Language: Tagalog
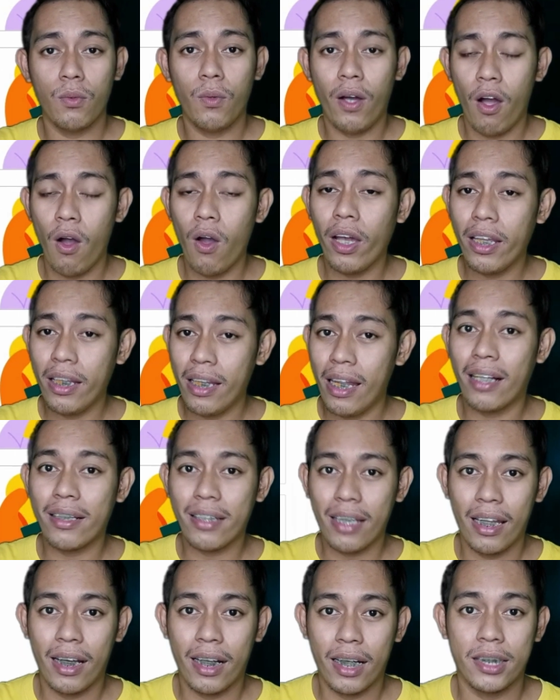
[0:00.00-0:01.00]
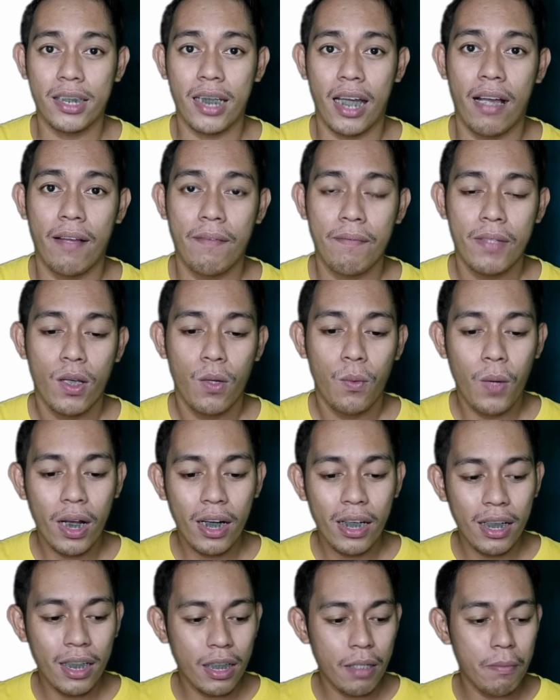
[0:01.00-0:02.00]
Okay lang talaga siya
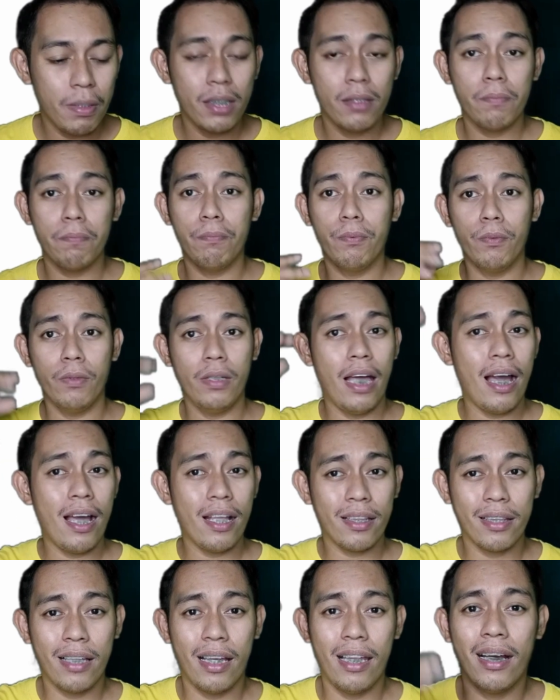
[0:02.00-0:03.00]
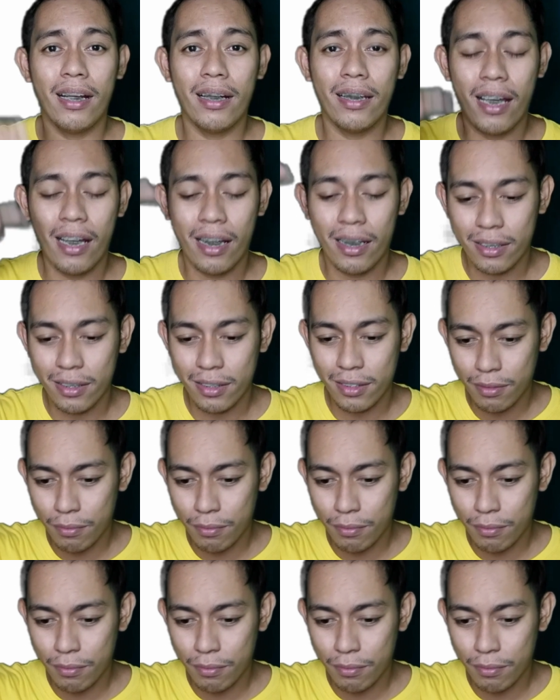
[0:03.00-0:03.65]
wag lang naman lahat na lang ng